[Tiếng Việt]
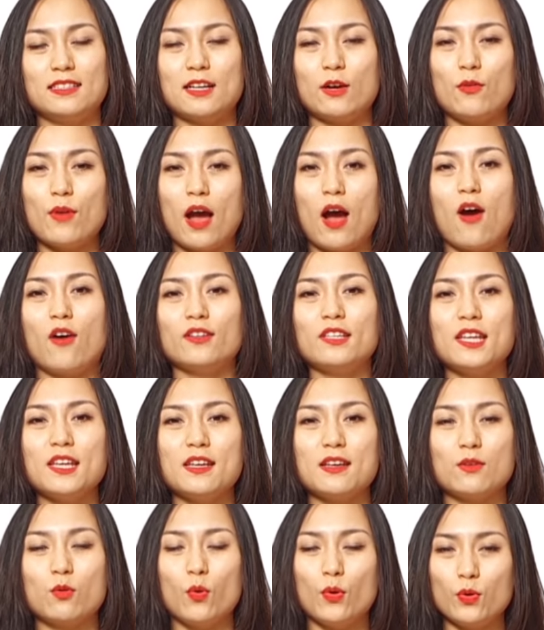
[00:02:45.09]
sau đó
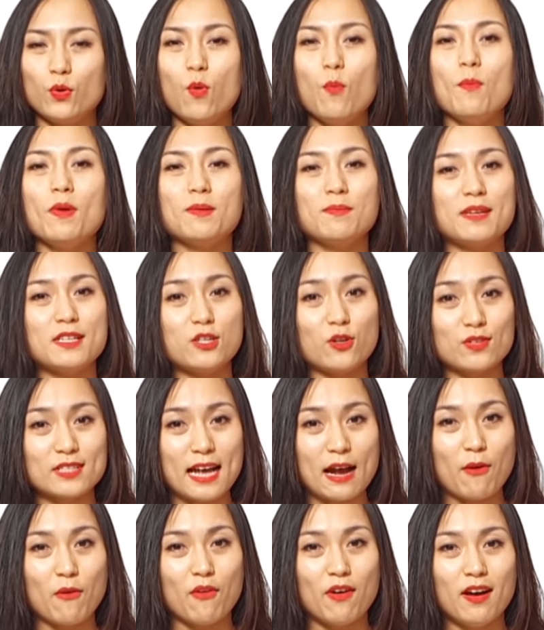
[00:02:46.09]
thì cuối cùng mình mới cho
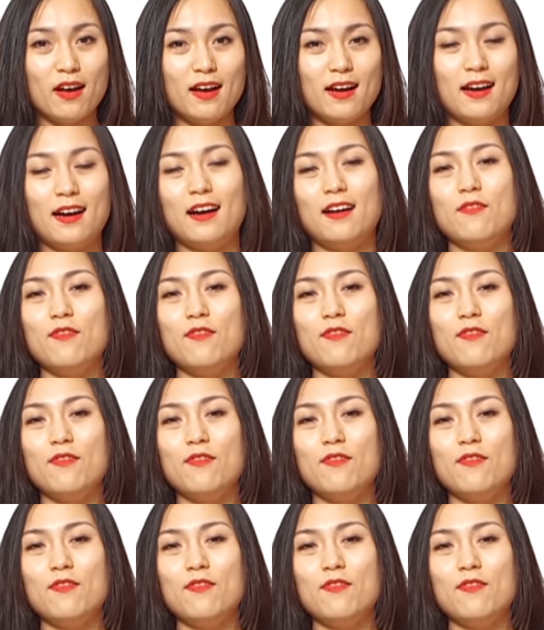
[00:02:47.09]
rau à,